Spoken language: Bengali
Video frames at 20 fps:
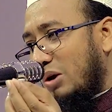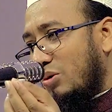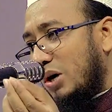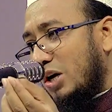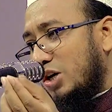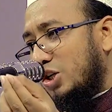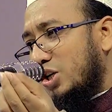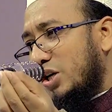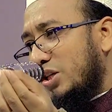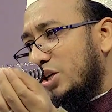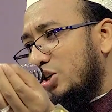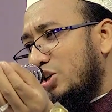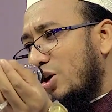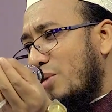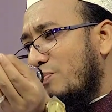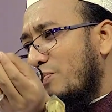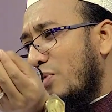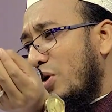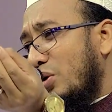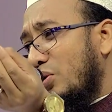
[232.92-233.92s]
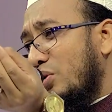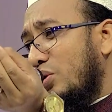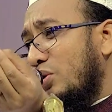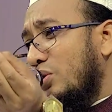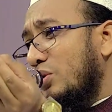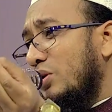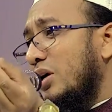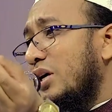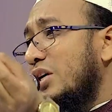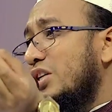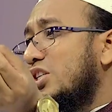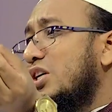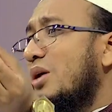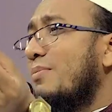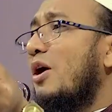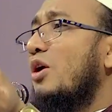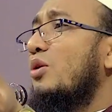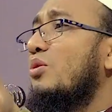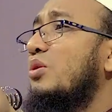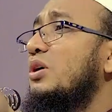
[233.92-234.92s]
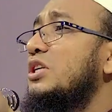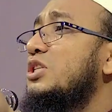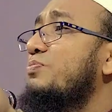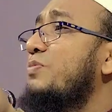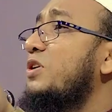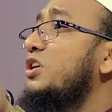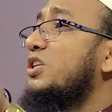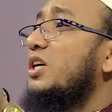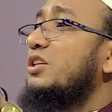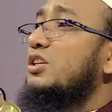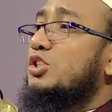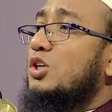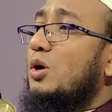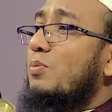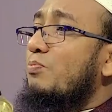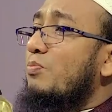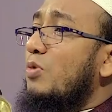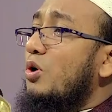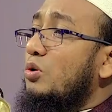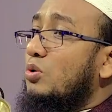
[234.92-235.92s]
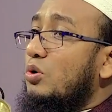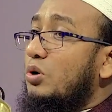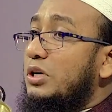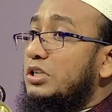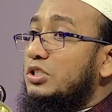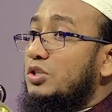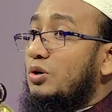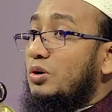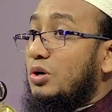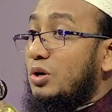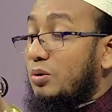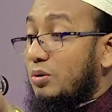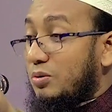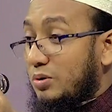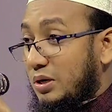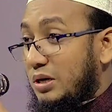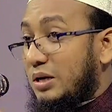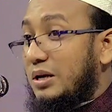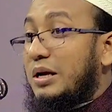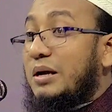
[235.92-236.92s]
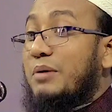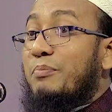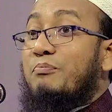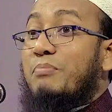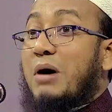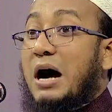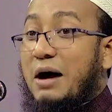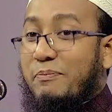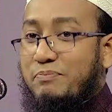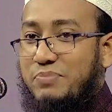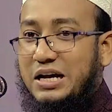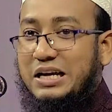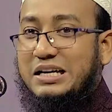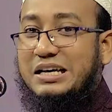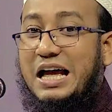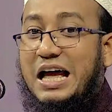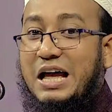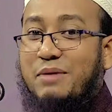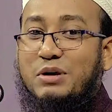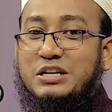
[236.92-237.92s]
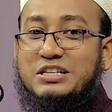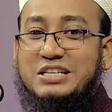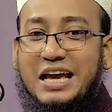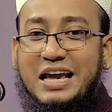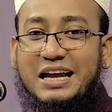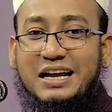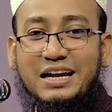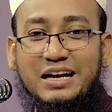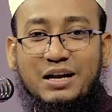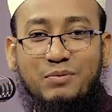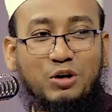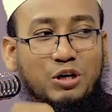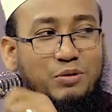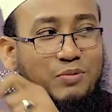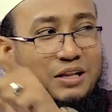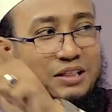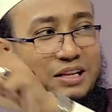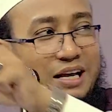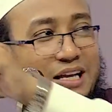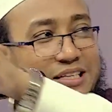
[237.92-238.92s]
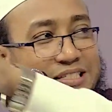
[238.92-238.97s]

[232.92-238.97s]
দারুগার সাথে সম্পর্ক সামান্য এসপির সাথে সম্পর্ক এই জন্য ভাবটাকে আয়ামের টাইগার এমন ইমানদার